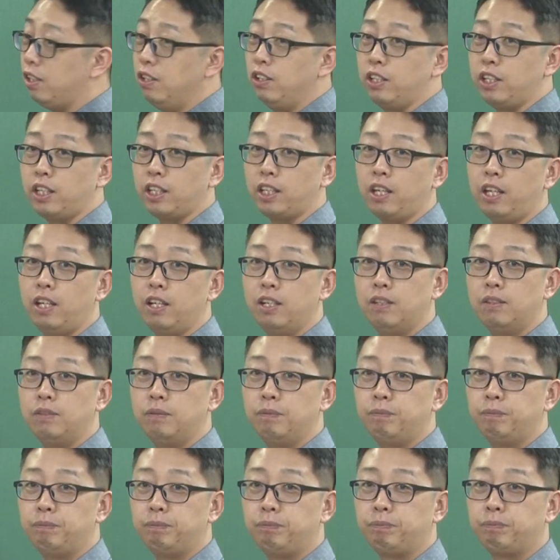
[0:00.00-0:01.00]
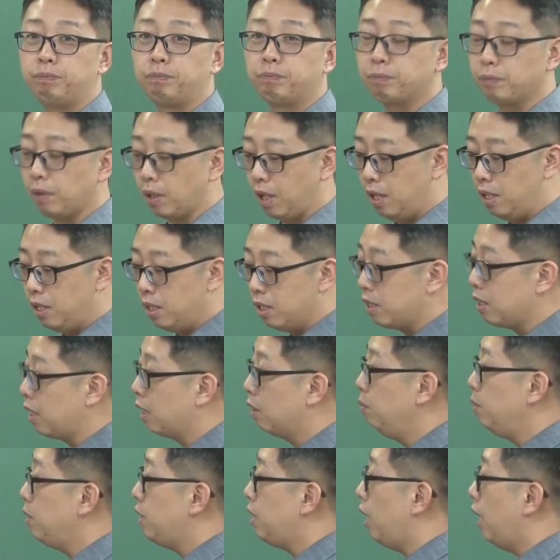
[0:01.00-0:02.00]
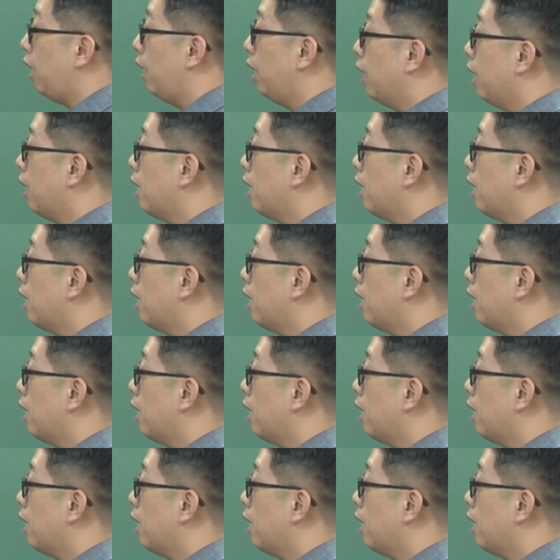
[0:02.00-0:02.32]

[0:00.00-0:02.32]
이런 얘기예요. 자, 그럼 이제